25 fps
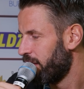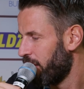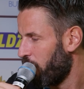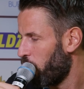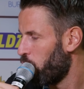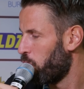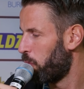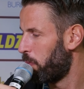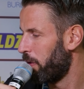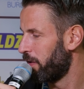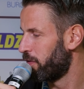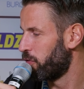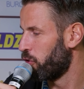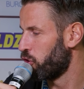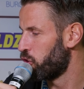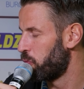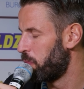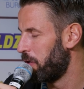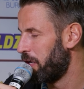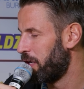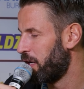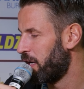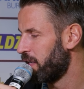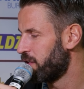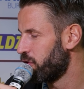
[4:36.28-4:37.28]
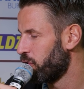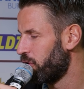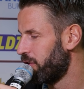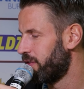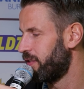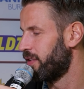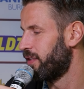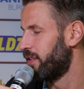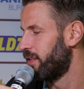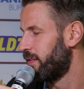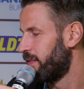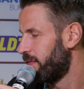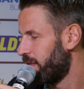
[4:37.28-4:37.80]
auch besser spielen als
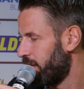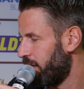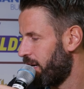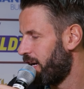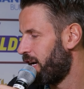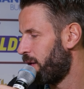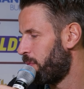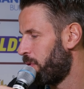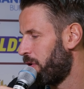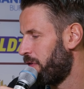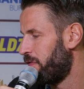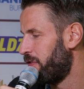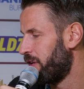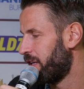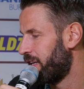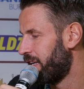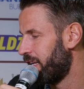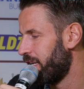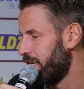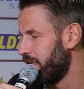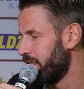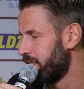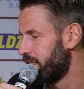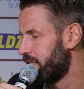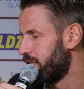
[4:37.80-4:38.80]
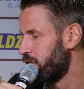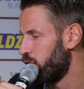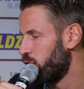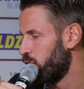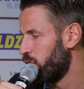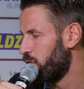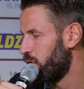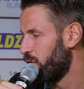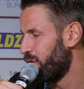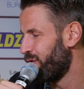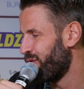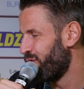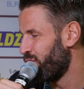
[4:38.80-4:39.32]
heute. Aber wir kriegen es
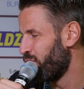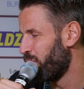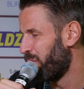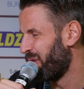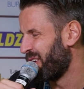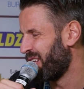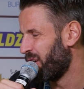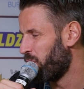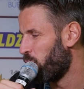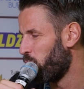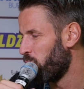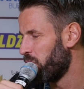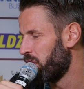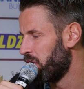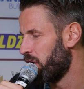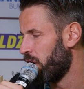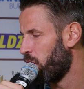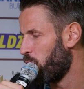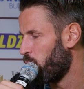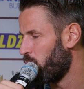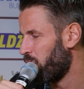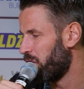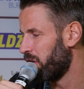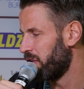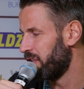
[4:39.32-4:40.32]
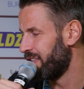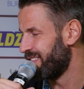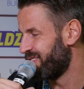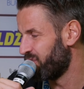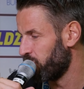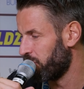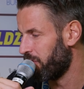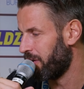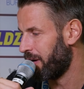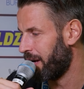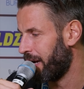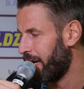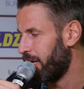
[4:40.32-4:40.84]
über die Runden, auch
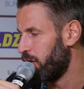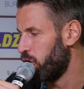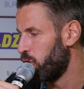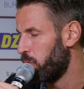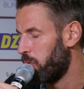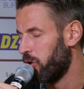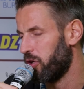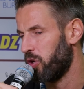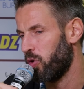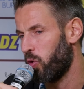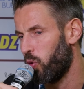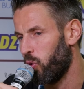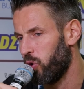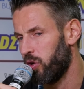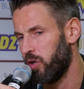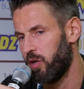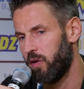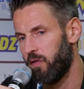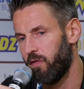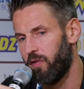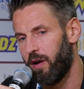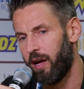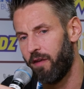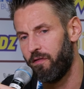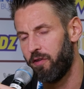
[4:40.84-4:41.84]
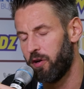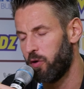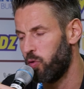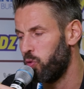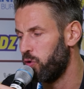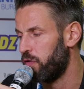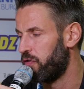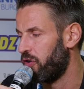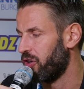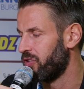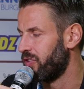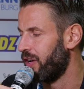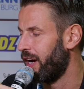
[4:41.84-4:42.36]
souverän über die Runden, weil wir
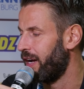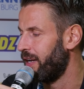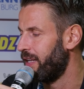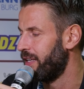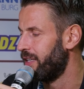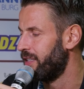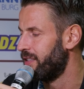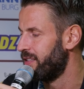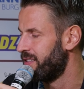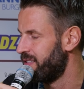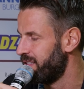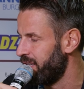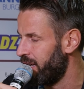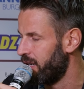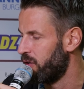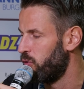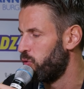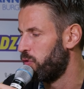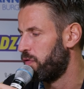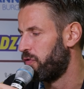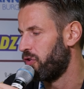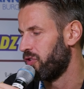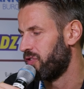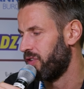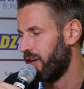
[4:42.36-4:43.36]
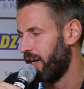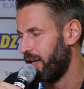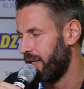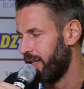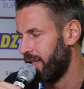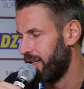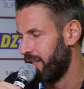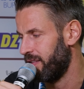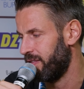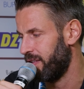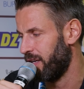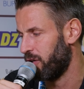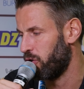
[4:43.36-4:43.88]
gut verteidigen, sehr gut
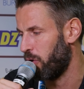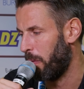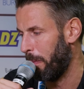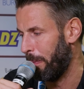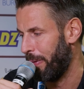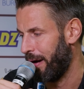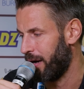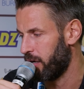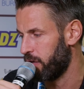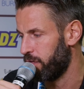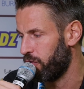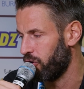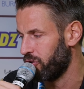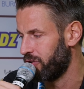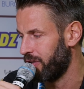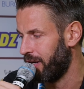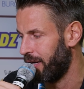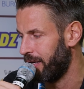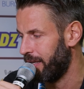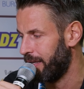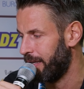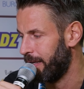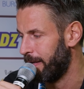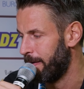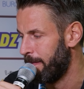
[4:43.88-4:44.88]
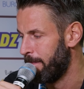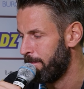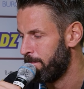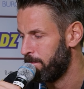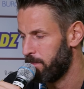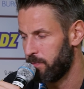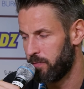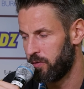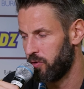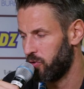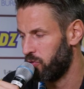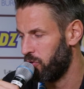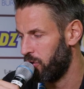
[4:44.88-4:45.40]
verteidigen, sehr kompakt verteidigen.
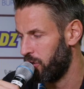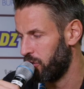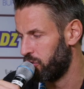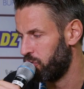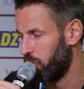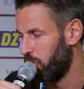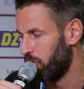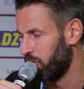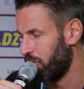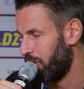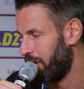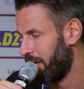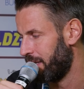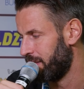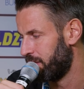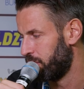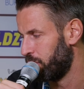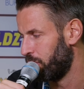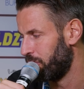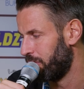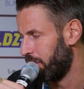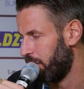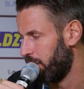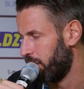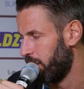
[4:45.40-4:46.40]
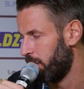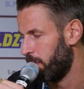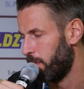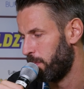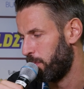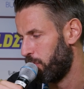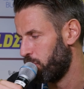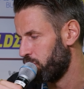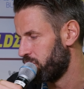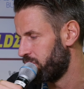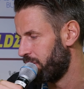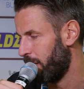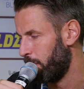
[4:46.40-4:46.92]
Tolle Torhüterleistung, deine
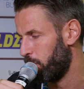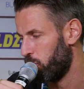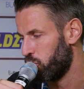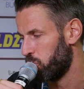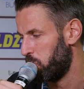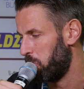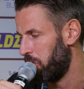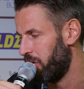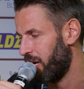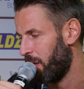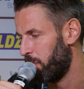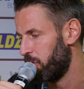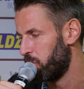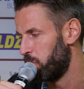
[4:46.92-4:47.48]
plus Tempospiel, habe